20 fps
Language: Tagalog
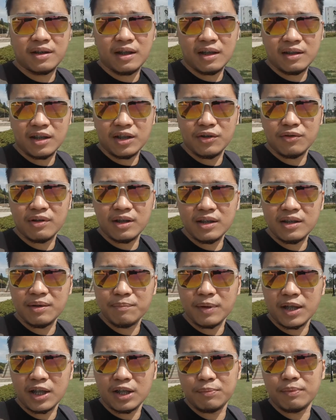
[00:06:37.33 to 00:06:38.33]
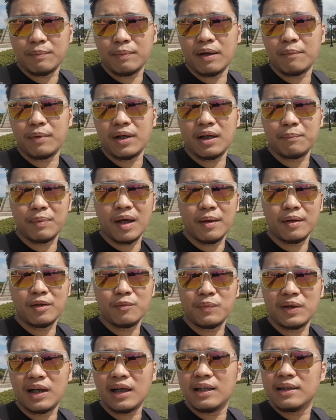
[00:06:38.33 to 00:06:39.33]
Nakatayo na yan dyan, paano, pa,
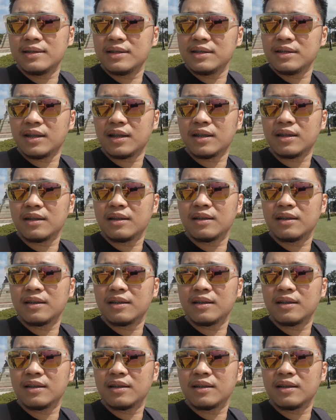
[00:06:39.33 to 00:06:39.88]
paano paalisin yan?